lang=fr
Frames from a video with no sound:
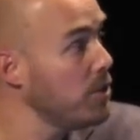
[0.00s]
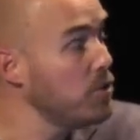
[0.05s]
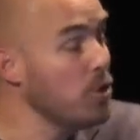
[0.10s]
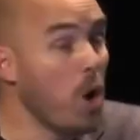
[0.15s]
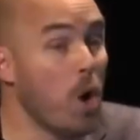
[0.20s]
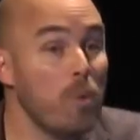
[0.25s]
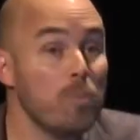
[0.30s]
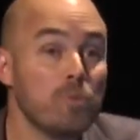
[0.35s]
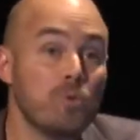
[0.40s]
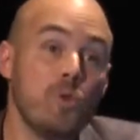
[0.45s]

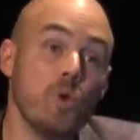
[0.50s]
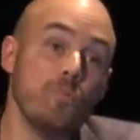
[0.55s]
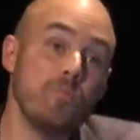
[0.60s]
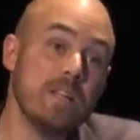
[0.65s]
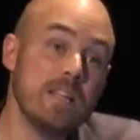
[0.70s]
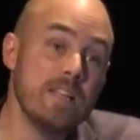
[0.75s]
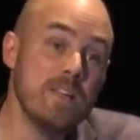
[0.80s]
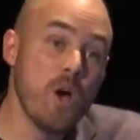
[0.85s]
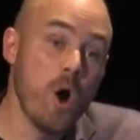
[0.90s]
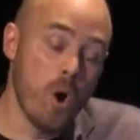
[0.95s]
nombre de
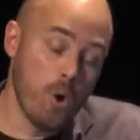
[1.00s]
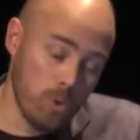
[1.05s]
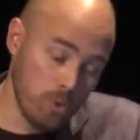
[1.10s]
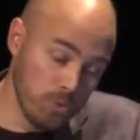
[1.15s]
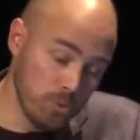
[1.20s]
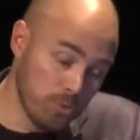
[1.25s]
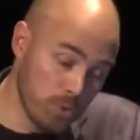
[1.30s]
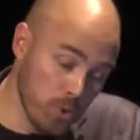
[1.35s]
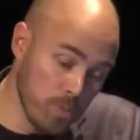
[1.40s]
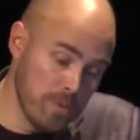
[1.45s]
millions,
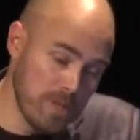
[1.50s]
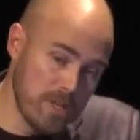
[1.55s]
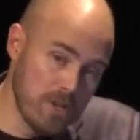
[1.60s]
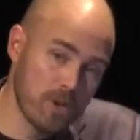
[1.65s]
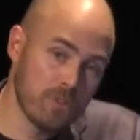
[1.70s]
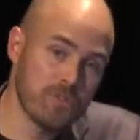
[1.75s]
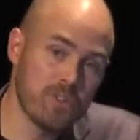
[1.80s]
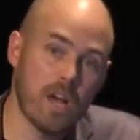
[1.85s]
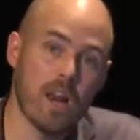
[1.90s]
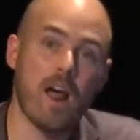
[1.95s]
2
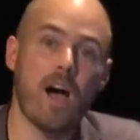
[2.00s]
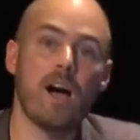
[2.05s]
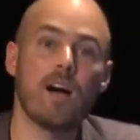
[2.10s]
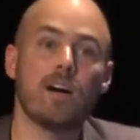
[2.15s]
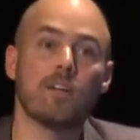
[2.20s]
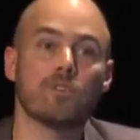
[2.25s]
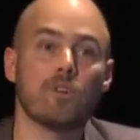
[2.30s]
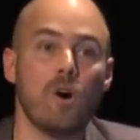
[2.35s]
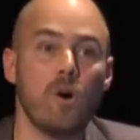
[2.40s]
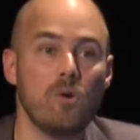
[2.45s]
millions de dollars
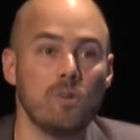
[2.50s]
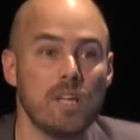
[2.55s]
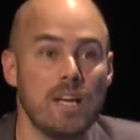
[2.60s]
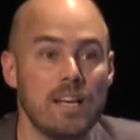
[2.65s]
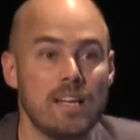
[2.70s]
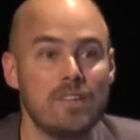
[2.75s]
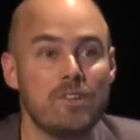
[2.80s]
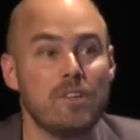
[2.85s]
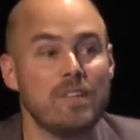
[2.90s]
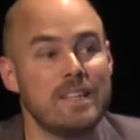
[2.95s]
entre autres,
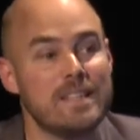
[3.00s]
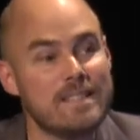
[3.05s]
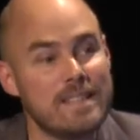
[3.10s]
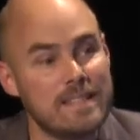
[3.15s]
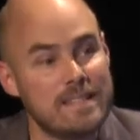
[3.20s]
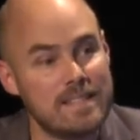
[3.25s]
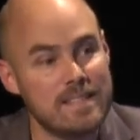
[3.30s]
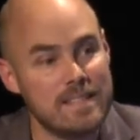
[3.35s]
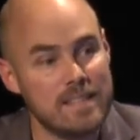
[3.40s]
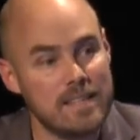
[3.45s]
les données
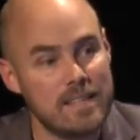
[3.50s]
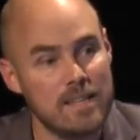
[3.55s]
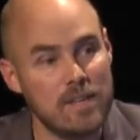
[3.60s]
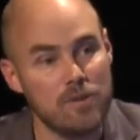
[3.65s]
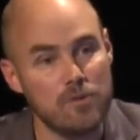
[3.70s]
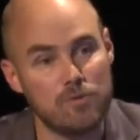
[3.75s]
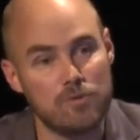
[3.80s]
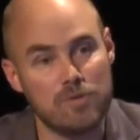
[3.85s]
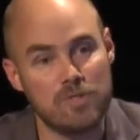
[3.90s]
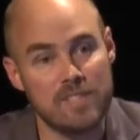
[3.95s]
statistiques qu'il a
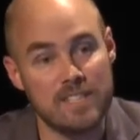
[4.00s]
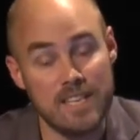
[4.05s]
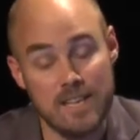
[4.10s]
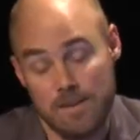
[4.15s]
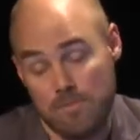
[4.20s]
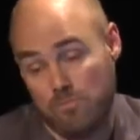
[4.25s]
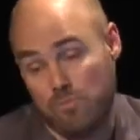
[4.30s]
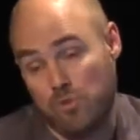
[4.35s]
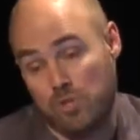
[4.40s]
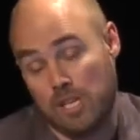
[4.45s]

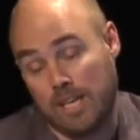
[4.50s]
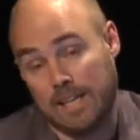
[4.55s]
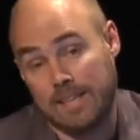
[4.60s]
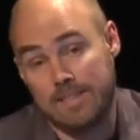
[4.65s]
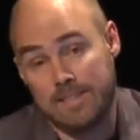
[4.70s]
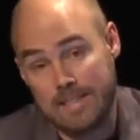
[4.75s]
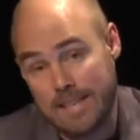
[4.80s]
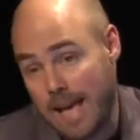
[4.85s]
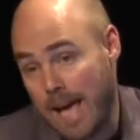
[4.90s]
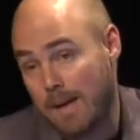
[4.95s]
étudiées, c'est
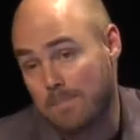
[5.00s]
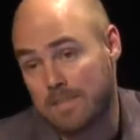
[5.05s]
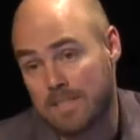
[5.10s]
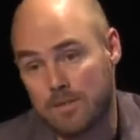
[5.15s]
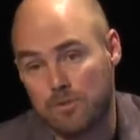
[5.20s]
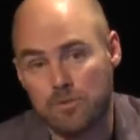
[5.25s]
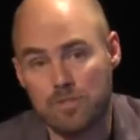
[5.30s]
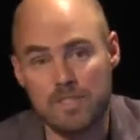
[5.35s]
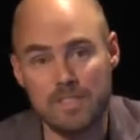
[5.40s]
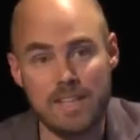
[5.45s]
critiquable, c'est
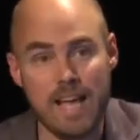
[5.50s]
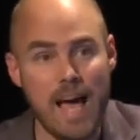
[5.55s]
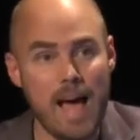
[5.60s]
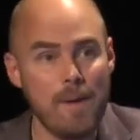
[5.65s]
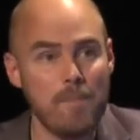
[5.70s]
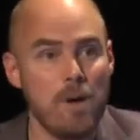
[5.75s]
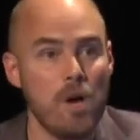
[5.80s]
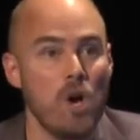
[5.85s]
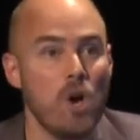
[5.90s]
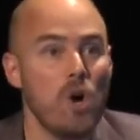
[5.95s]

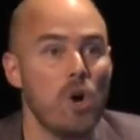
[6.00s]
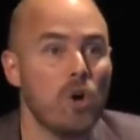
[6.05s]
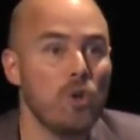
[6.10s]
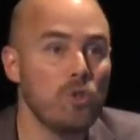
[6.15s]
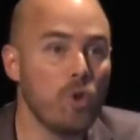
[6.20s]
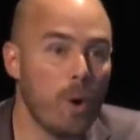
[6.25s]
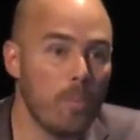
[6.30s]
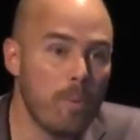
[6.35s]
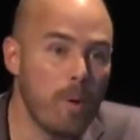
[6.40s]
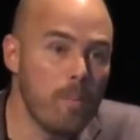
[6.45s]
discutable,
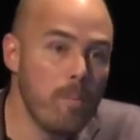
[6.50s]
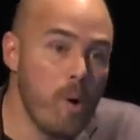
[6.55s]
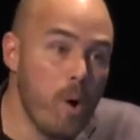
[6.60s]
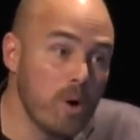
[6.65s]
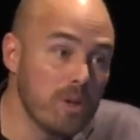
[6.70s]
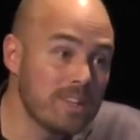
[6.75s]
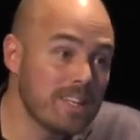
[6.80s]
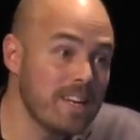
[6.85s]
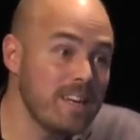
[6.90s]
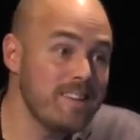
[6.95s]
n'ont pas
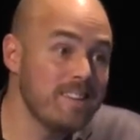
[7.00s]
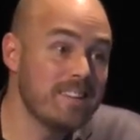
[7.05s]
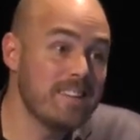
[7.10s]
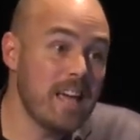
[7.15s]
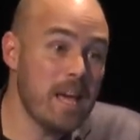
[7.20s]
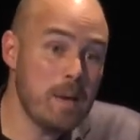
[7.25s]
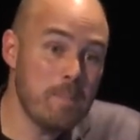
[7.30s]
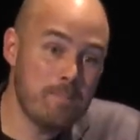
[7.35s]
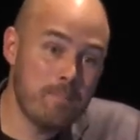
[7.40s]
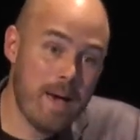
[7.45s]
montré
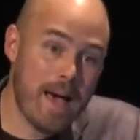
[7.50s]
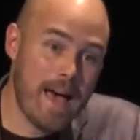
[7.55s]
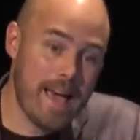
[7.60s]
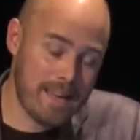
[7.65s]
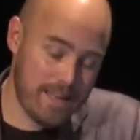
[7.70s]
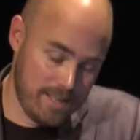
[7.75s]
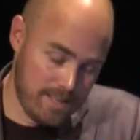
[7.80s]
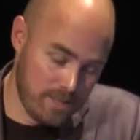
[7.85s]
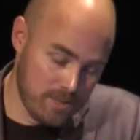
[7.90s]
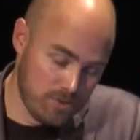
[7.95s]

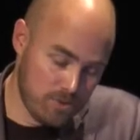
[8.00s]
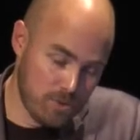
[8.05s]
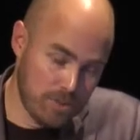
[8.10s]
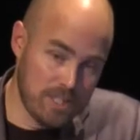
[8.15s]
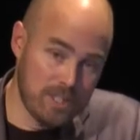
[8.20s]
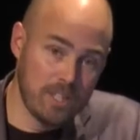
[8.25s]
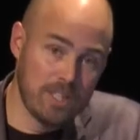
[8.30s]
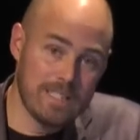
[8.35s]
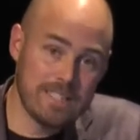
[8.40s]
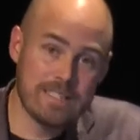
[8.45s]
d'impact sur
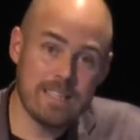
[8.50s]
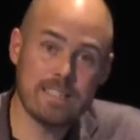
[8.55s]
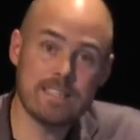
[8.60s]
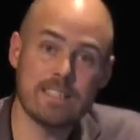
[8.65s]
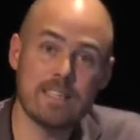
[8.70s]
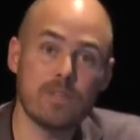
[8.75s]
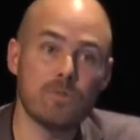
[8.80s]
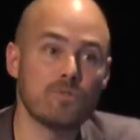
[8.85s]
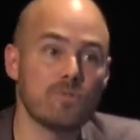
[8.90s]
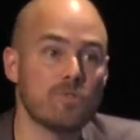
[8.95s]
les données
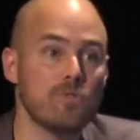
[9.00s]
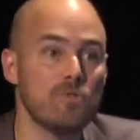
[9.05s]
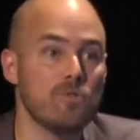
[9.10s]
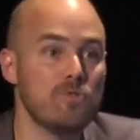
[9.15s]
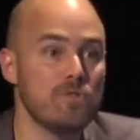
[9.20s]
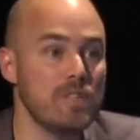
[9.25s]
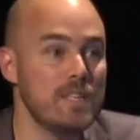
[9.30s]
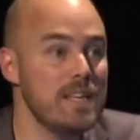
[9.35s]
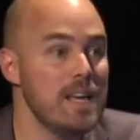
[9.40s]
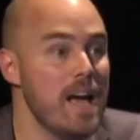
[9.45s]
statistiques aux
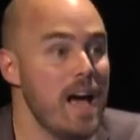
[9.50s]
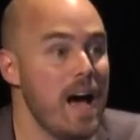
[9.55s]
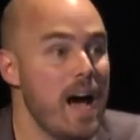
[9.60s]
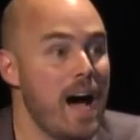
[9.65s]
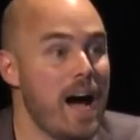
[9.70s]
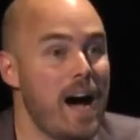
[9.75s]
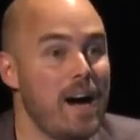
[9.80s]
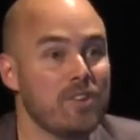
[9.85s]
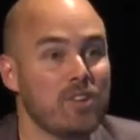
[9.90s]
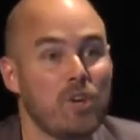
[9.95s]
États-Unis
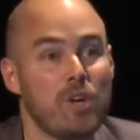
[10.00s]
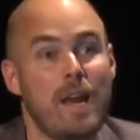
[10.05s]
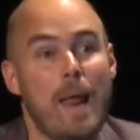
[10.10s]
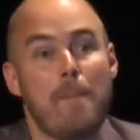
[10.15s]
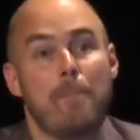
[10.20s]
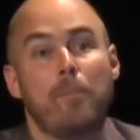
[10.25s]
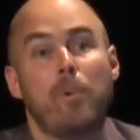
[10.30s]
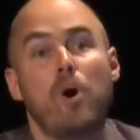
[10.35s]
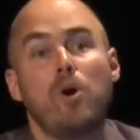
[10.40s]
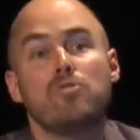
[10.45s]
entre la
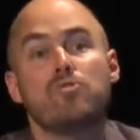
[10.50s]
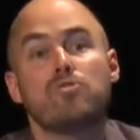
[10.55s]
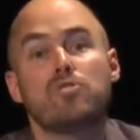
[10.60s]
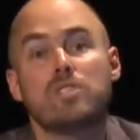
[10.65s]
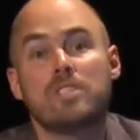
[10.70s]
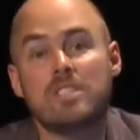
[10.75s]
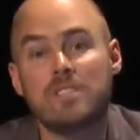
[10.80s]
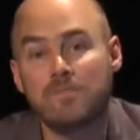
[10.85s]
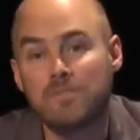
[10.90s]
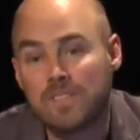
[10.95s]

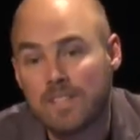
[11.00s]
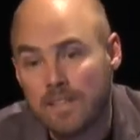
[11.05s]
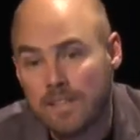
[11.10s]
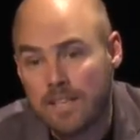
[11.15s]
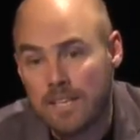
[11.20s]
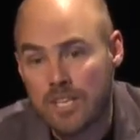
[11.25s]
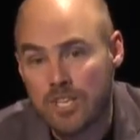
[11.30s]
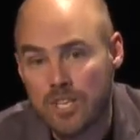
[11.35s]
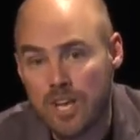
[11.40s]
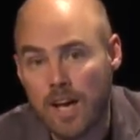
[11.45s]
productivité
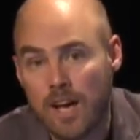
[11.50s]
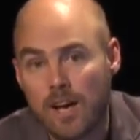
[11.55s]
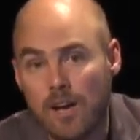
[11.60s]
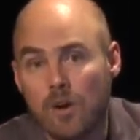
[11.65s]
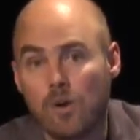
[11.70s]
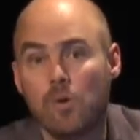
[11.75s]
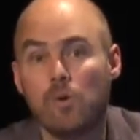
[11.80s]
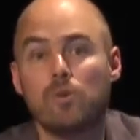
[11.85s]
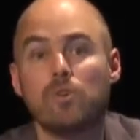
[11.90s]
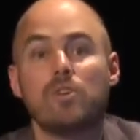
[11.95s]
des gens
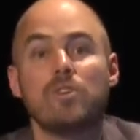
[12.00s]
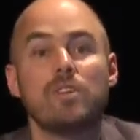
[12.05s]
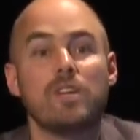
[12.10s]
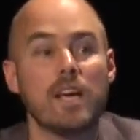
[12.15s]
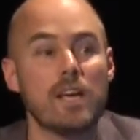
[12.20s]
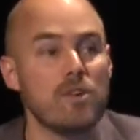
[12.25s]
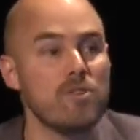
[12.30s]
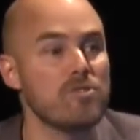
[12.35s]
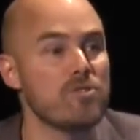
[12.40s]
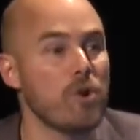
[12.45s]

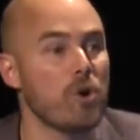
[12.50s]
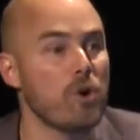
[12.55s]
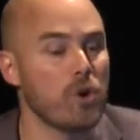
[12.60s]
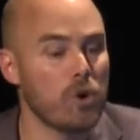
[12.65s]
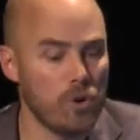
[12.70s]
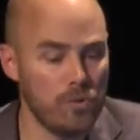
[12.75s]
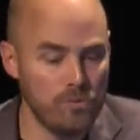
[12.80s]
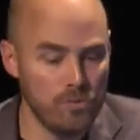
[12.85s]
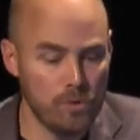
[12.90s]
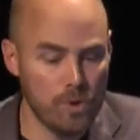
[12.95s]
quand ils ont un
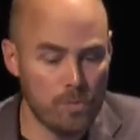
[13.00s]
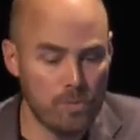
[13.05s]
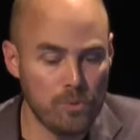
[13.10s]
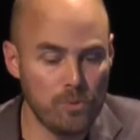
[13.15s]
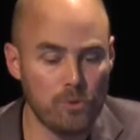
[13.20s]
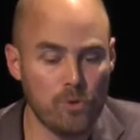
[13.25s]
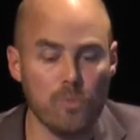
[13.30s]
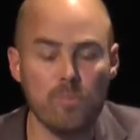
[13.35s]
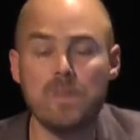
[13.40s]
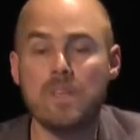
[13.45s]
revenu de plus
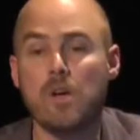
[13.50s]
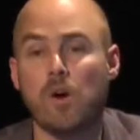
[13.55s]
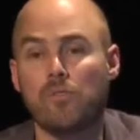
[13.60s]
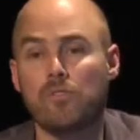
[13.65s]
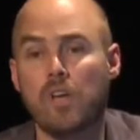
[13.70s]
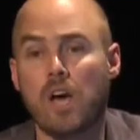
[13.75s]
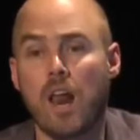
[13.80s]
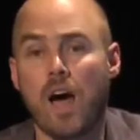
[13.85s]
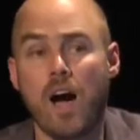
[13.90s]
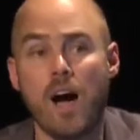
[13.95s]
de 2 millions de
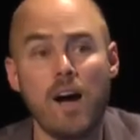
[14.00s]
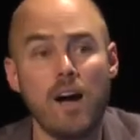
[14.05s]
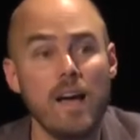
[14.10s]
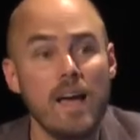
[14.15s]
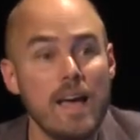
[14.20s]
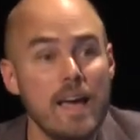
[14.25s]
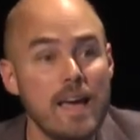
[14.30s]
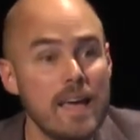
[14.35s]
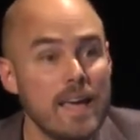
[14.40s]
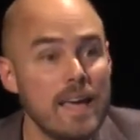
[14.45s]
dollars
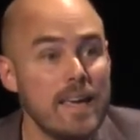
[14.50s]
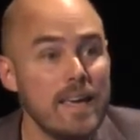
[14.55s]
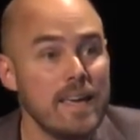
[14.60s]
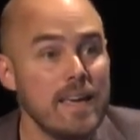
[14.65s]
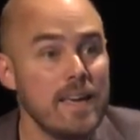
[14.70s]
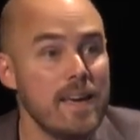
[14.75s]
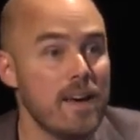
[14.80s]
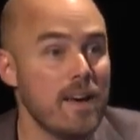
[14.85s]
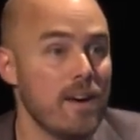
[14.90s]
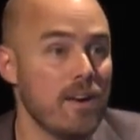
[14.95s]

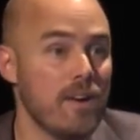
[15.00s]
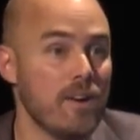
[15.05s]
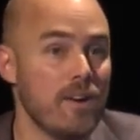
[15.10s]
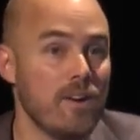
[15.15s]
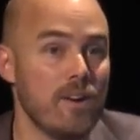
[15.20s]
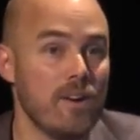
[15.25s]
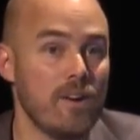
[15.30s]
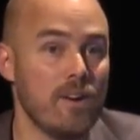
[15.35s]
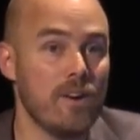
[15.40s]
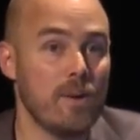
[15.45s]
et
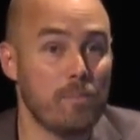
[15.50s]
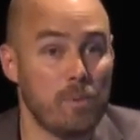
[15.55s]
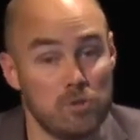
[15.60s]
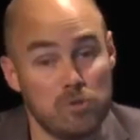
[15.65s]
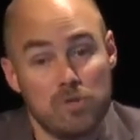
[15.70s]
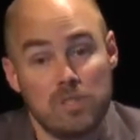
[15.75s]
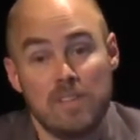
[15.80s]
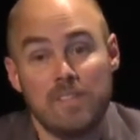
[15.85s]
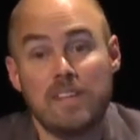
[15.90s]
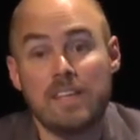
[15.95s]
euh,
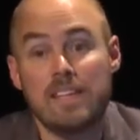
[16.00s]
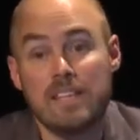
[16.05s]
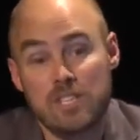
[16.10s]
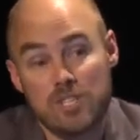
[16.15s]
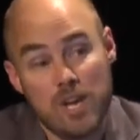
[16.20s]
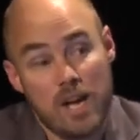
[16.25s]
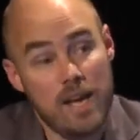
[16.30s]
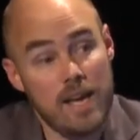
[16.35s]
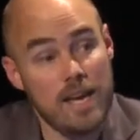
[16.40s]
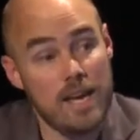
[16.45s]
productivité des
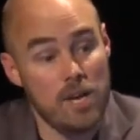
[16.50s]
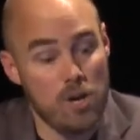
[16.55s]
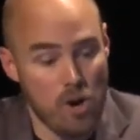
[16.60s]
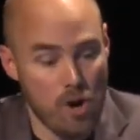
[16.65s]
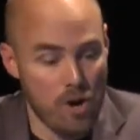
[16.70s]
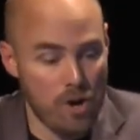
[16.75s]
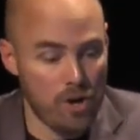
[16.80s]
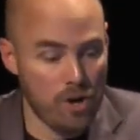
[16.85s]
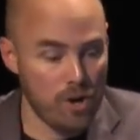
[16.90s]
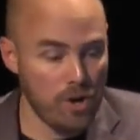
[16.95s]
gens et
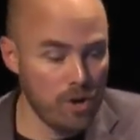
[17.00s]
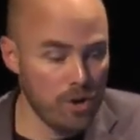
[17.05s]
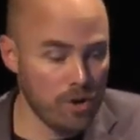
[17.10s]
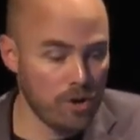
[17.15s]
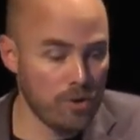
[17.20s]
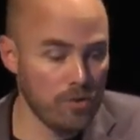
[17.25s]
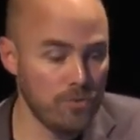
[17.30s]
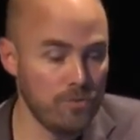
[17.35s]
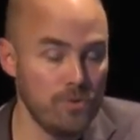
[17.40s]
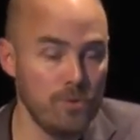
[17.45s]
leur euh,
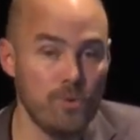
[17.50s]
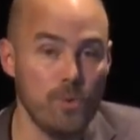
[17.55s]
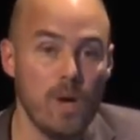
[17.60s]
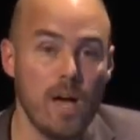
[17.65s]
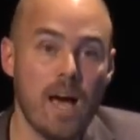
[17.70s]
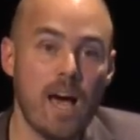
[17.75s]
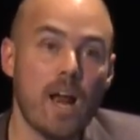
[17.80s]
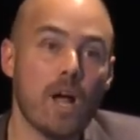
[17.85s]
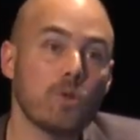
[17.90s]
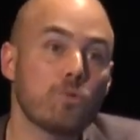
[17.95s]
revenu.
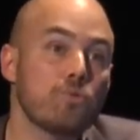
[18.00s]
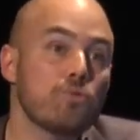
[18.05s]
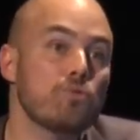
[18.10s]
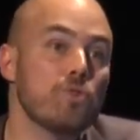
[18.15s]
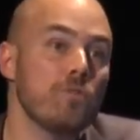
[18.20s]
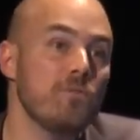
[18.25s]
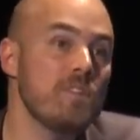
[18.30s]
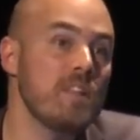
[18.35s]
Alors tout ça,